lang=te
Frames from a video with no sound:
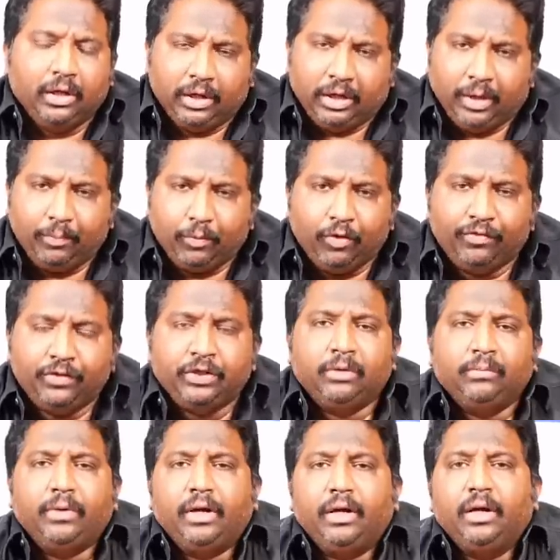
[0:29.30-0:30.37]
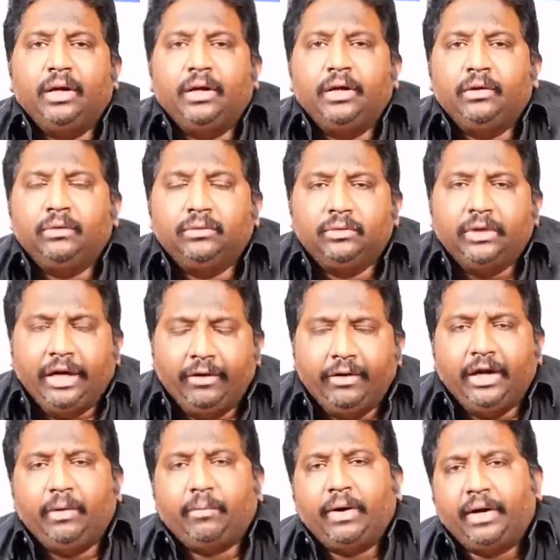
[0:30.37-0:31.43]
నా ప్రొఫెషన్ పరంగా నేను
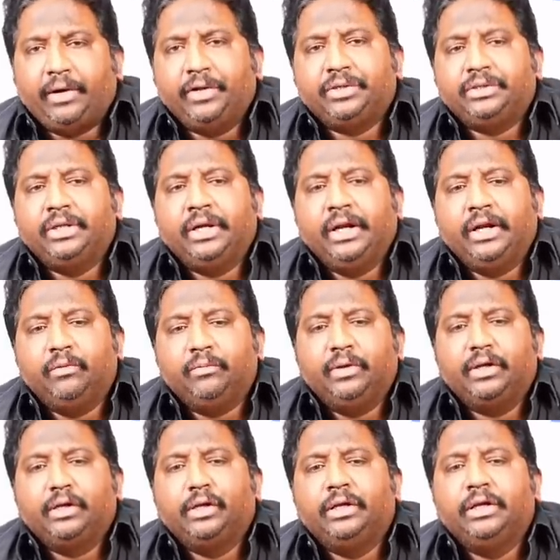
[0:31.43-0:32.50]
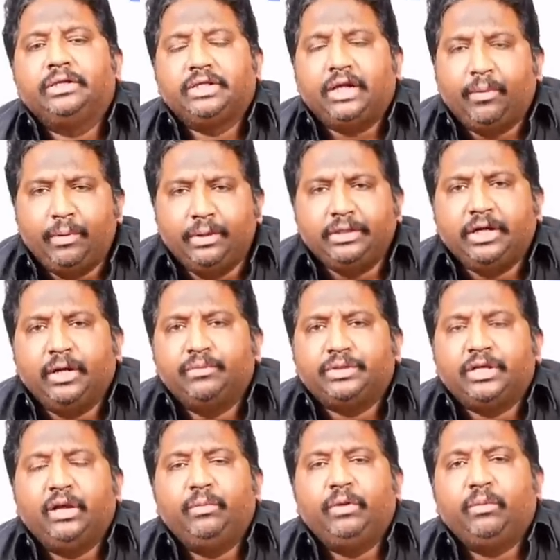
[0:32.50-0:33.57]
అడ్వకేట్ ప్రాక్టీషనర్ అయినప్పటికీ నేను సామాజిక
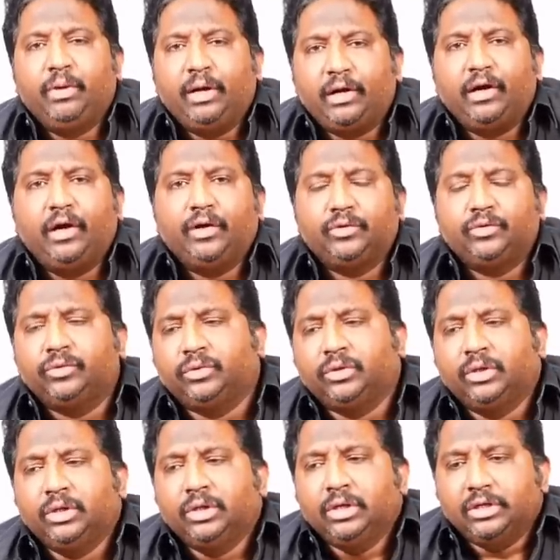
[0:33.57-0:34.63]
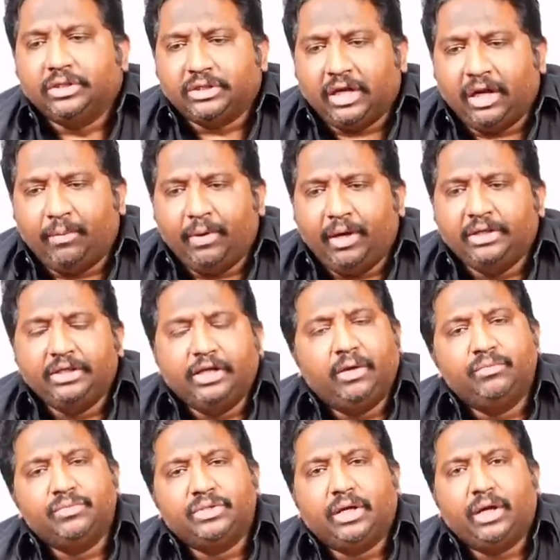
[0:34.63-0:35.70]
అంశాల మీద మాట్లాడుతూ సామాజిక
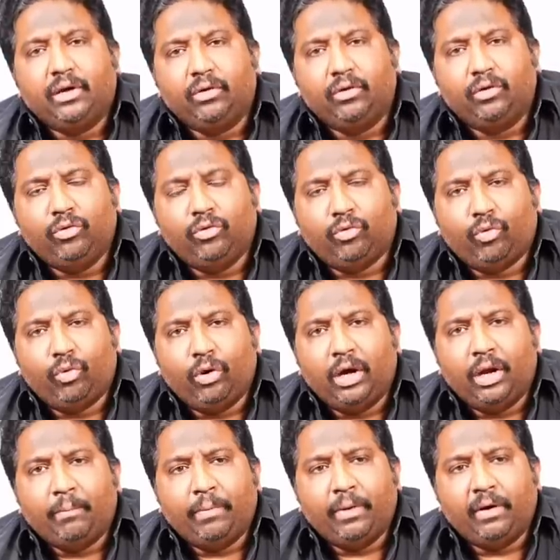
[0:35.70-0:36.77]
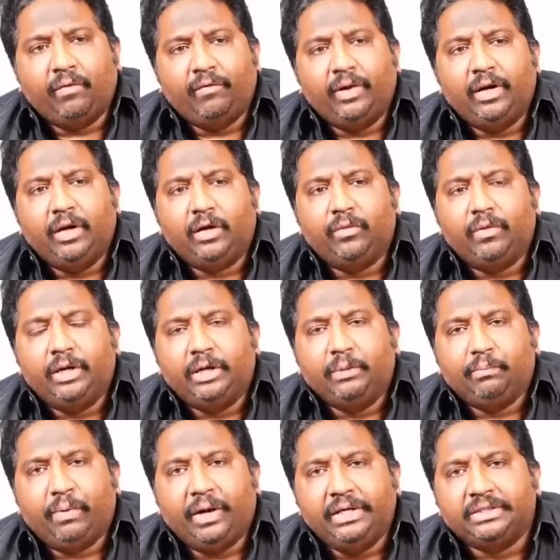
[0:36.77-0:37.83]
అంశాల్లో కులపరమైనటువంటి
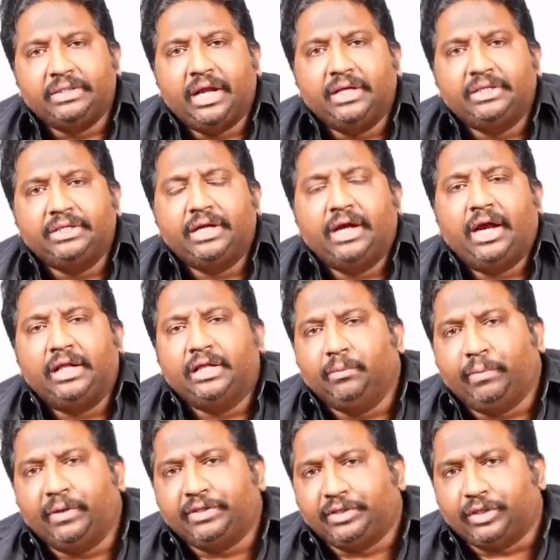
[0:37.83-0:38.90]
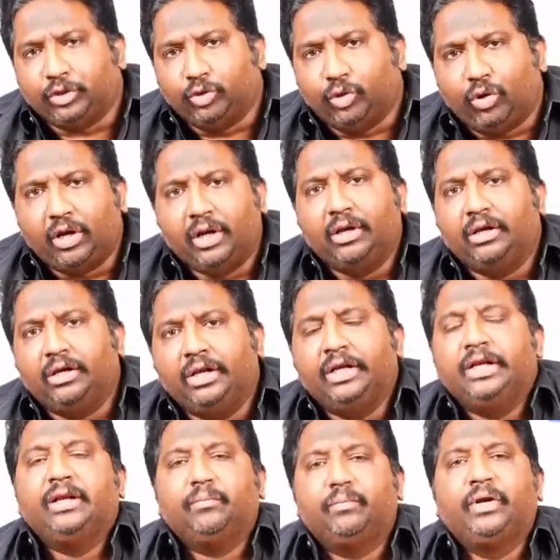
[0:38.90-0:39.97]
పైశాచిక ఆధిపత్య ధోరణిని
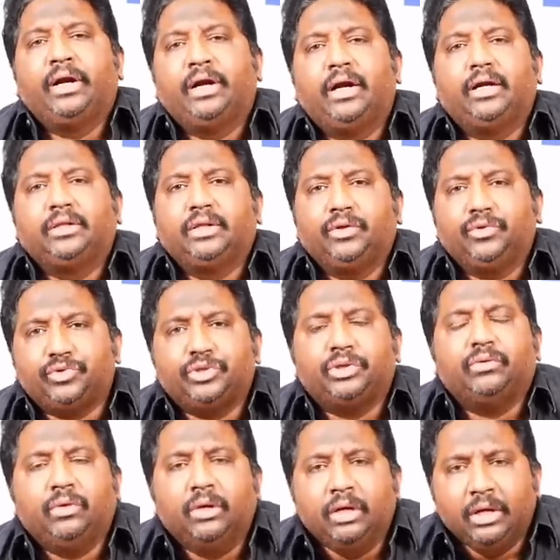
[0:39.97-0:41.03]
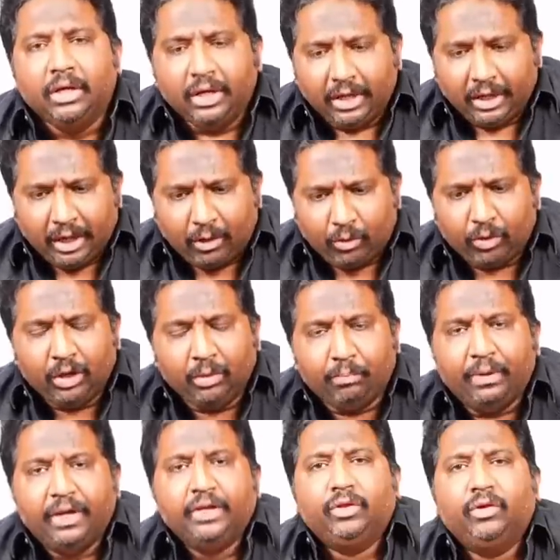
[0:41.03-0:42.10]
నేను ఎప్పుడు ఎండగడతానే వచ్చాను నాకున్న
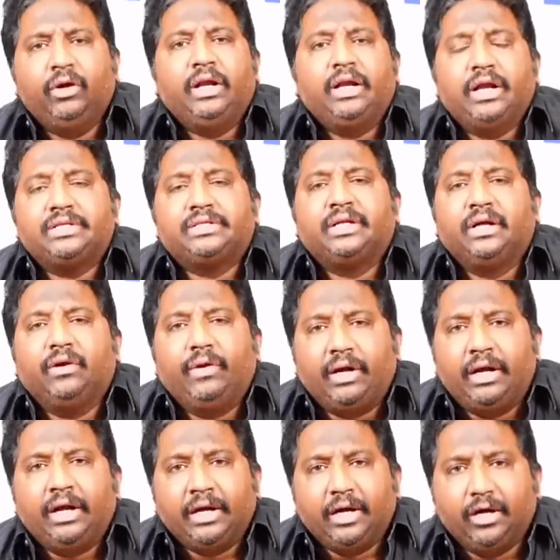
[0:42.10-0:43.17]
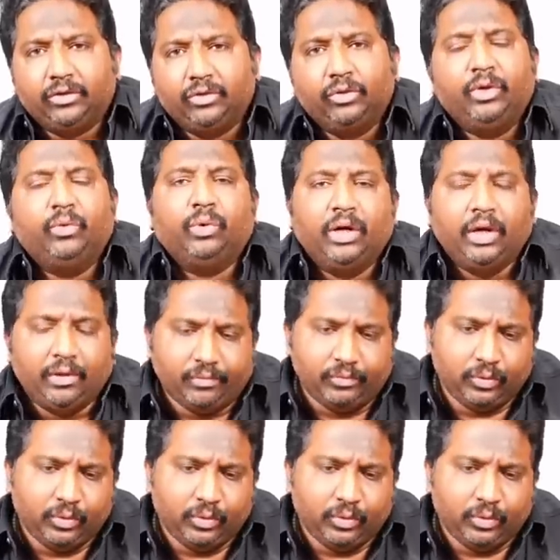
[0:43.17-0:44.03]
పరిధిలో నేను ఖచ్చితంగా వాటిని ఎండగడుతూనే ఉన్నాను